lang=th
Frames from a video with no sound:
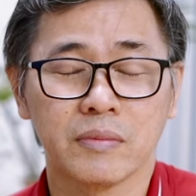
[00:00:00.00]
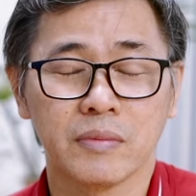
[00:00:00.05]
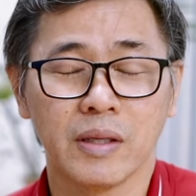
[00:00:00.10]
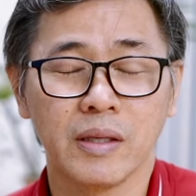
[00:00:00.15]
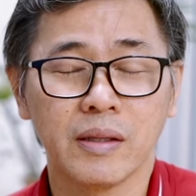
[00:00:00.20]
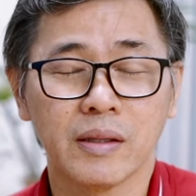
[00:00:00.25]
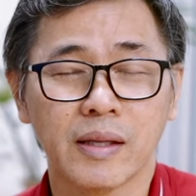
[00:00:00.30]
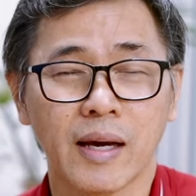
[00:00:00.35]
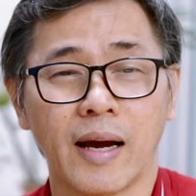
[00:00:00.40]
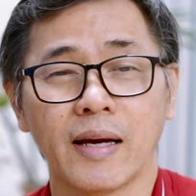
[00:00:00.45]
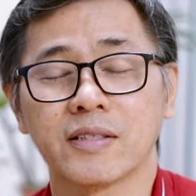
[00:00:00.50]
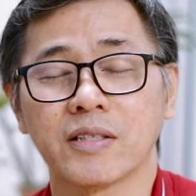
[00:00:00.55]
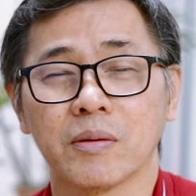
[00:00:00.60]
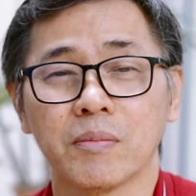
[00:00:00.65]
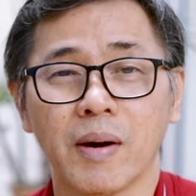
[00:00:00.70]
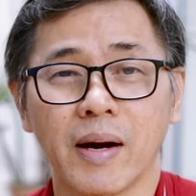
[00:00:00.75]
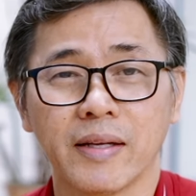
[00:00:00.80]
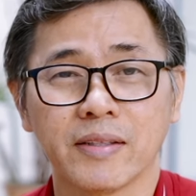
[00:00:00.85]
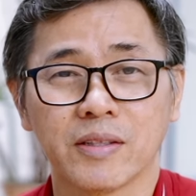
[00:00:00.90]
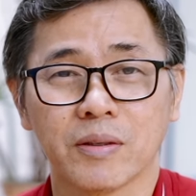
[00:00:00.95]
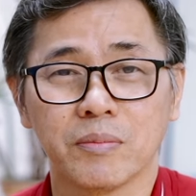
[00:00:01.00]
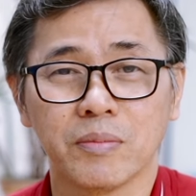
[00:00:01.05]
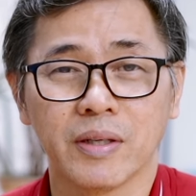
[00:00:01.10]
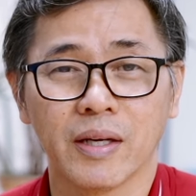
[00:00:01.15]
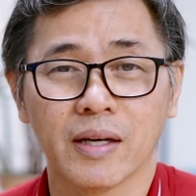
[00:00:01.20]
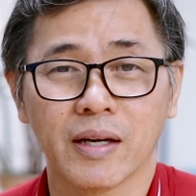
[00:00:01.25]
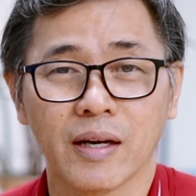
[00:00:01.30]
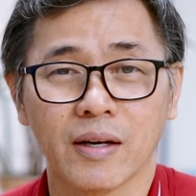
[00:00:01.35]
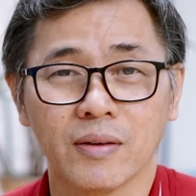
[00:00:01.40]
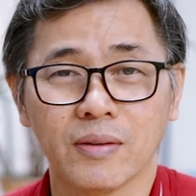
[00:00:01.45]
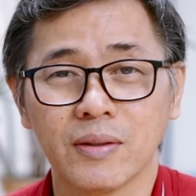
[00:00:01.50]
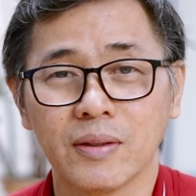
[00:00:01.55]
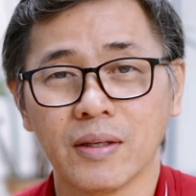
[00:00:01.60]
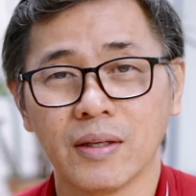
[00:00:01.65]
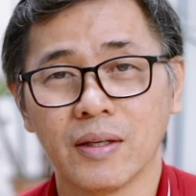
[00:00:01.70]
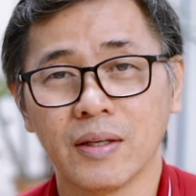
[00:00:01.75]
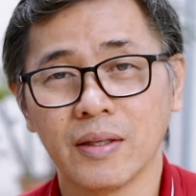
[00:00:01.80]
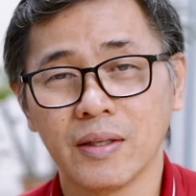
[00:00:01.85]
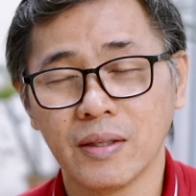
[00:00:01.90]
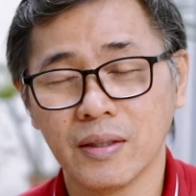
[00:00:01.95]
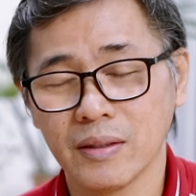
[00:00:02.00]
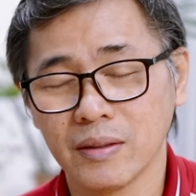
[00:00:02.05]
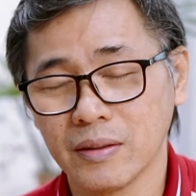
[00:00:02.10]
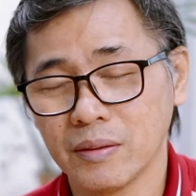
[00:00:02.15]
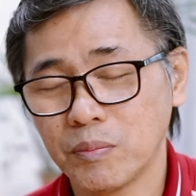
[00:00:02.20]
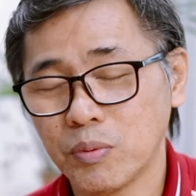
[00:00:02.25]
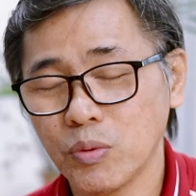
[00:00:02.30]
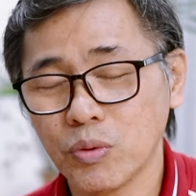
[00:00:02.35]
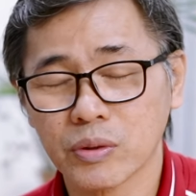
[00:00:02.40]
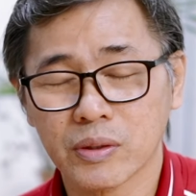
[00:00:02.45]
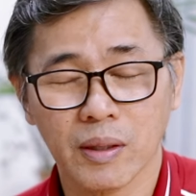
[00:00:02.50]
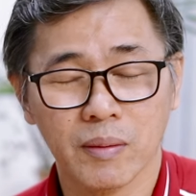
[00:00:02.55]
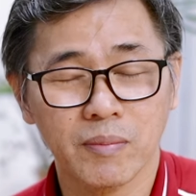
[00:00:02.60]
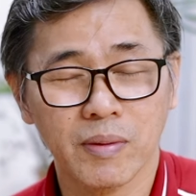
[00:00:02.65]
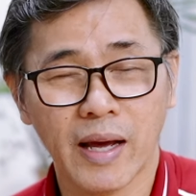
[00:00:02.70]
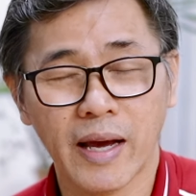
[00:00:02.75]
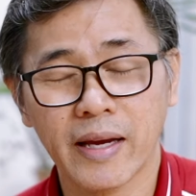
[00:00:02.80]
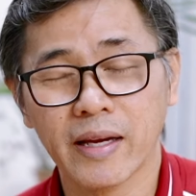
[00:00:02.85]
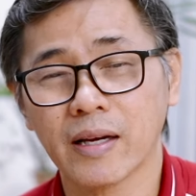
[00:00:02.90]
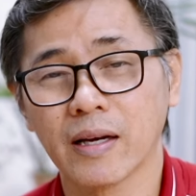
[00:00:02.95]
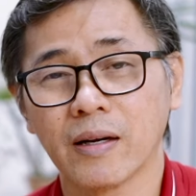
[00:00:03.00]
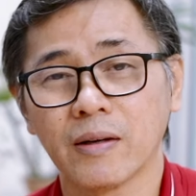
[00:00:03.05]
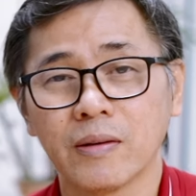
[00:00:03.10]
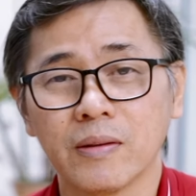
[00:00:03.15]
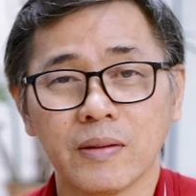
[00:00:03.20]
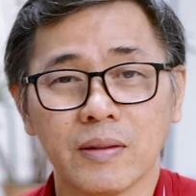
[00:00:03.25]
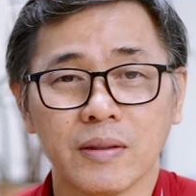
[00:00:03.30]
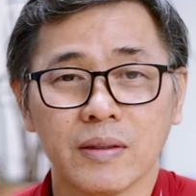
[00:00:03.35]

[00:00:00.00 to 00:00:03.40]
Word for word: นินทาชาวบ้านชาวเมืองเขา หรือพูดทำร้ายเขา